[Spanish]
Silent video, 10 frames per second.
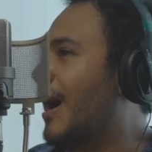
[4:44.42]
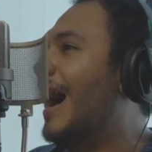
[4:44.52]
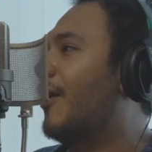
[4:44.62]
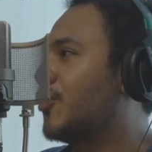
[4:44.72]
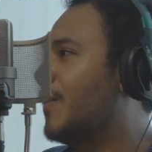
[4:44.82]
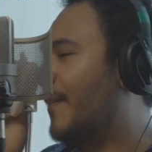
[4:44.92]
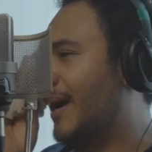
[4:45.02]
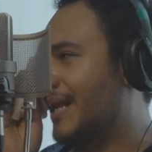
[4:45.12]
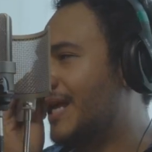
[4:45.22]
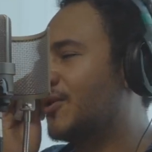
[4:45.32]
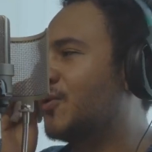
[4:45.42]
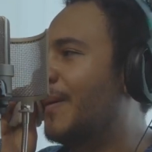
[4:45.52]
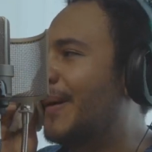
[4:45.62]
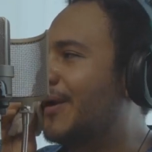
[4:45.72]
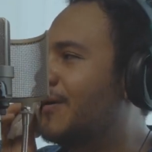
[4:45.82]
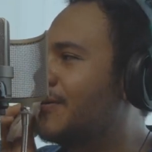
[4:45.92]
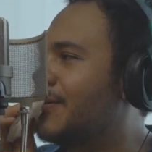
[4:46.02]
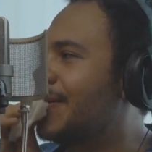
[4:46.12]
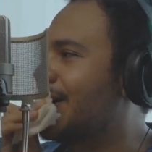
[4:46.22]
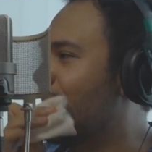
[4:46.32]
Ajá, o tu mamá. Y ni eso tu mamá, ¿no? Tu
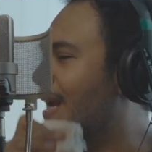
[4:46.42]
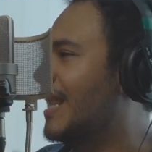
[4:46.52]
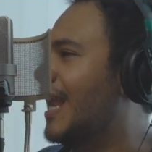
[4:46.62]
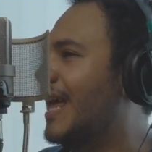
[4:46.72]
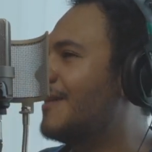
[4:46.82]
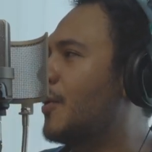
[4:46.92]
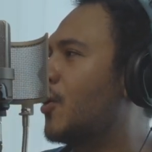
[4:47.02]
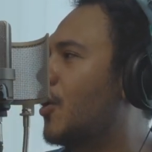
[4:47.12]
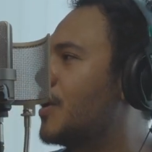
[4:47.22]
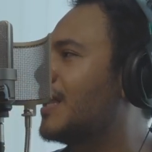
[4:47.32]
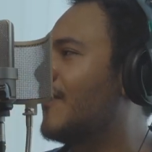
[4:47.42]
mamá como que le da like, pero no lo vio hasta